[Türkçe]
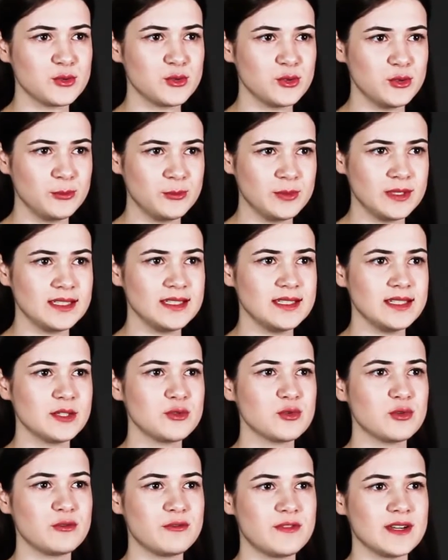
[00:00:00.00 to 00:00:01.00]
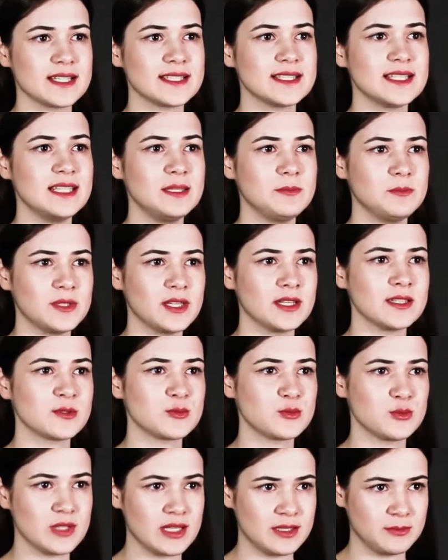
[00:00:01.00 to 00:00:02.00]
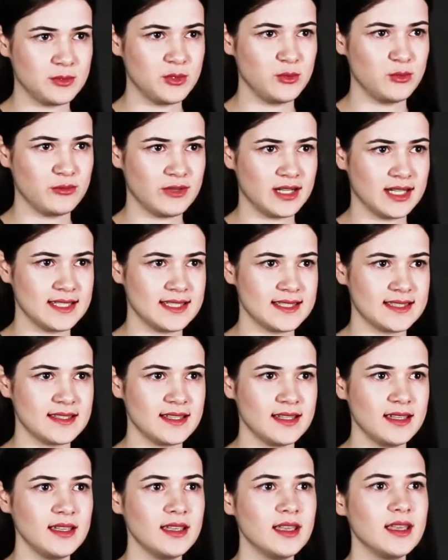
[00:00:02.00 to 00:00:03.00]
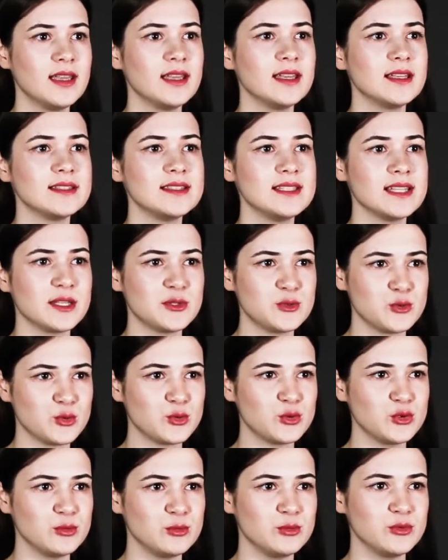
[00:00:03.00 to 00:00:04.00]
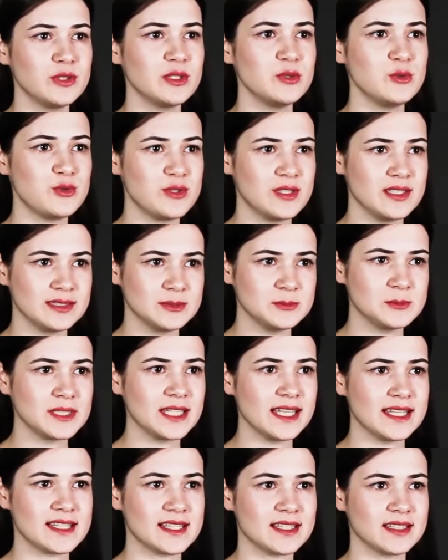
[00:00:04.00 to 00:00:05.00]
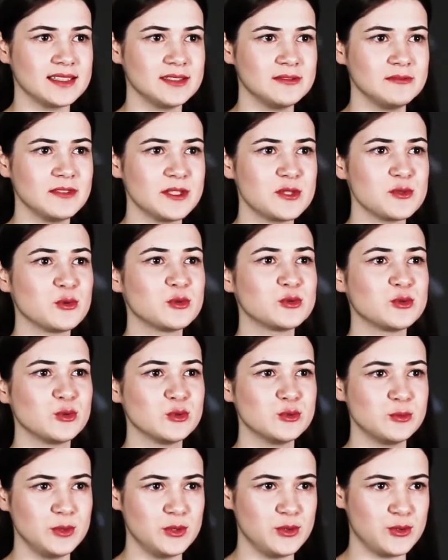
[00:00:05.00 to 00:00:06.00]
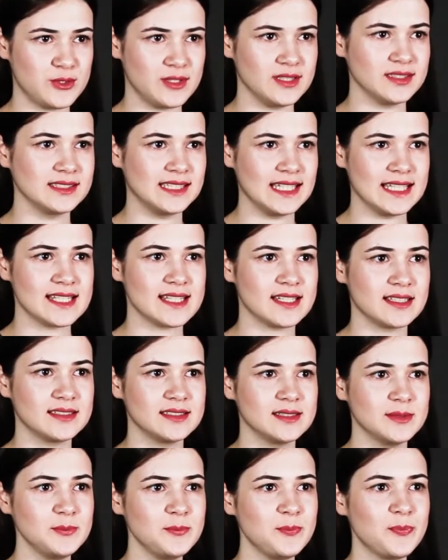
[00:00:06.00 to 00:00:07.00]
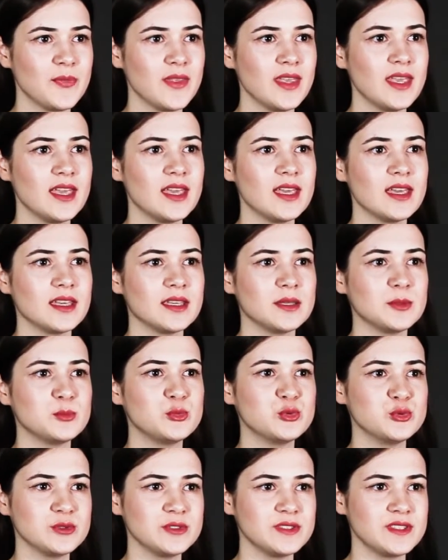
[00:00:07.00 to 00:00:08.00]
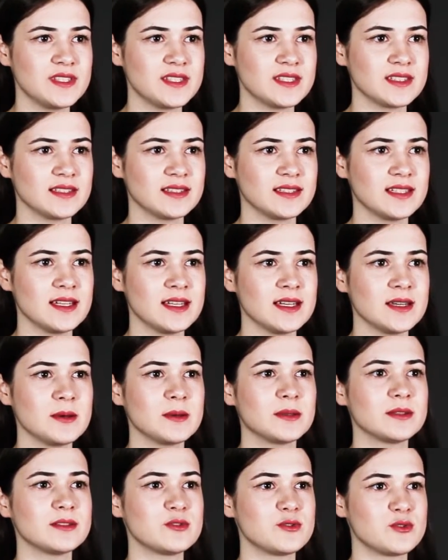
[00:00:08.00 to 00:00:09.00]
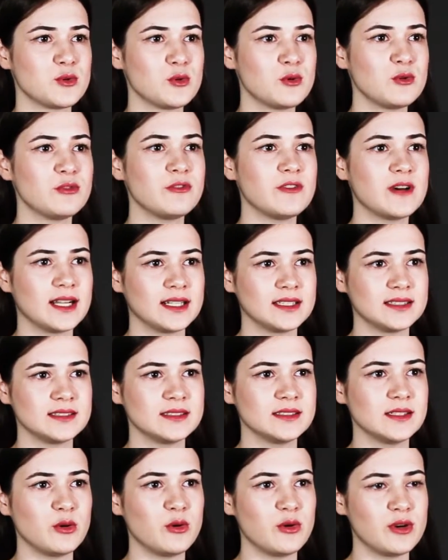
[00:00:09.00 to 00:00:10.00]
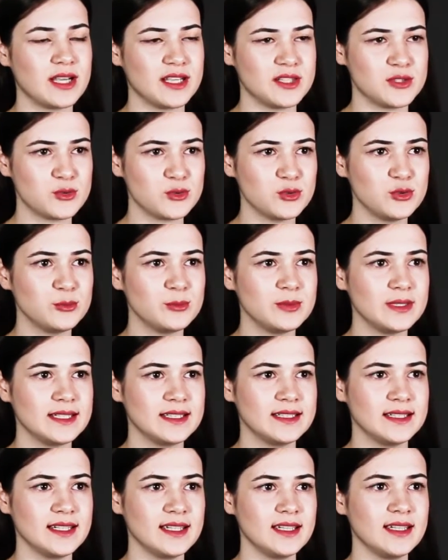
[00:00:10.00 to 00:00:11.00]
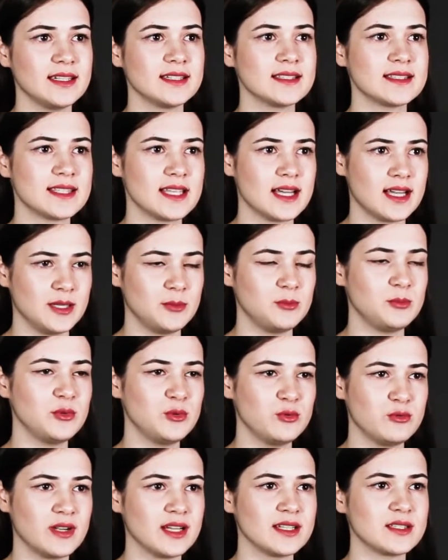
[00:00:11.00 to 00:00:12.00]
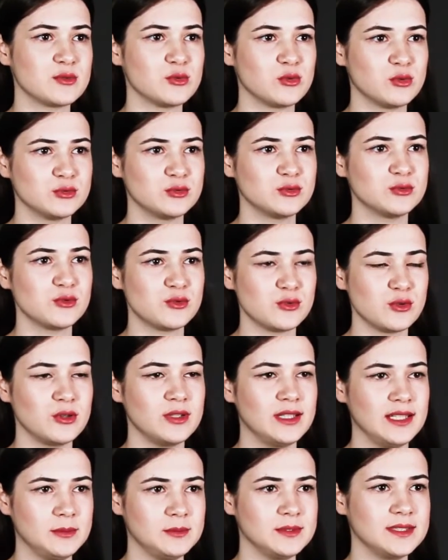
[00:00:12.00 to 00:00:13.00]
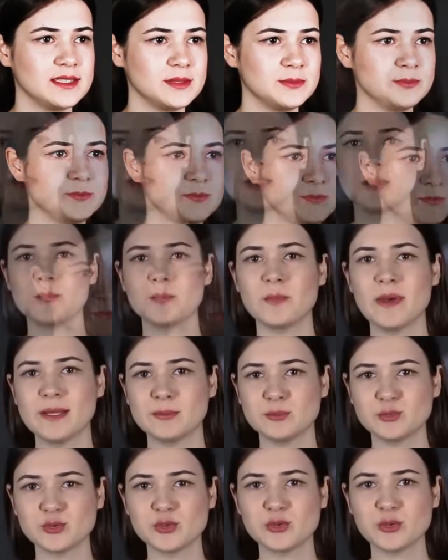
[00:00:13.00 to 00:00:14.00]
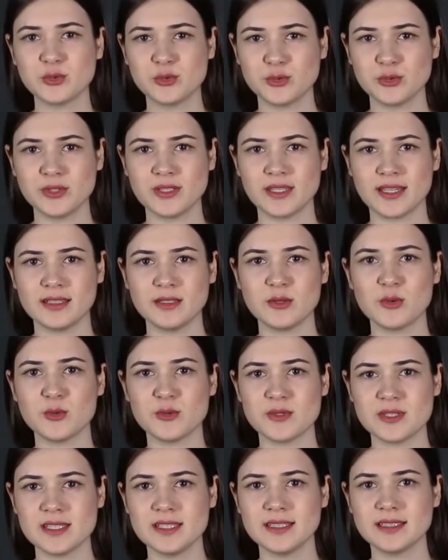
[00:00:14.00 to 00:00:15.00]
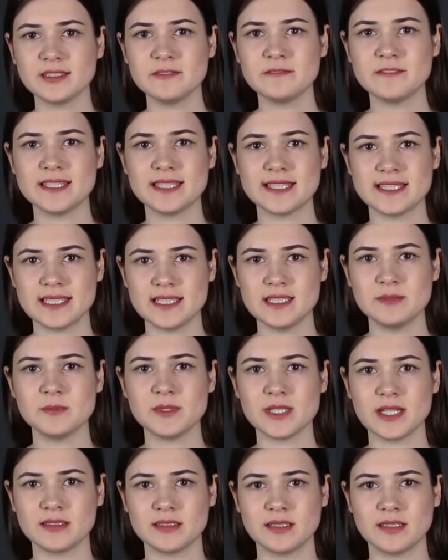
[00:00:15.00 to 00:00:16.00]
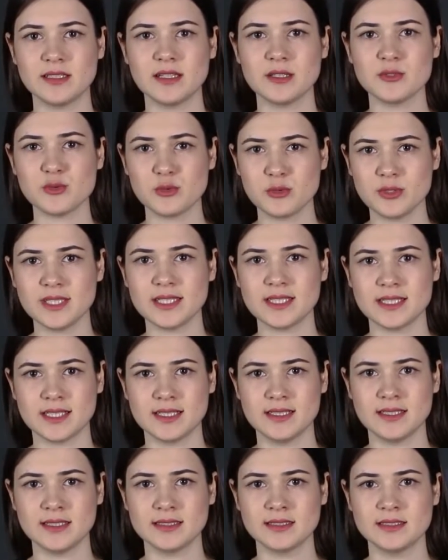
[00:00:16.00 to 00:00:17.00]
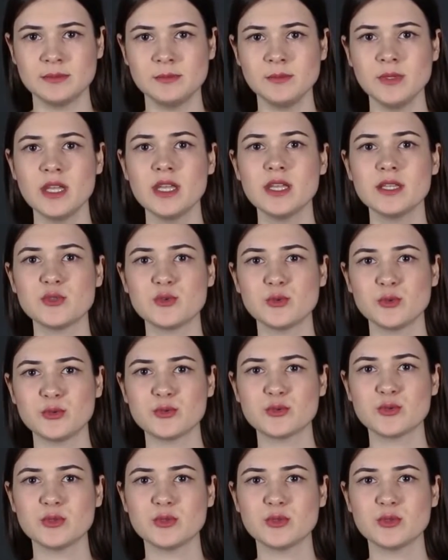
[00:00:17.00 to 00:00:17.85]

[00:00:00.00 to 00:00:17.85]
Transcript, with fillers: kulüpleriyle çok fazla imkan sunan bir üniversite. Tiyatro kulübünde 3 yılımı geçirdim ve çok dolu bir 3 yıl geçirdim. E, bunun dışında çok farklı öğrenci kulüplerine sahip bir üniversite olduğunu söyleyebilirim. Ben burada okurken öncelikle fiziksel imkanlardan çok yararlandım. Çünkü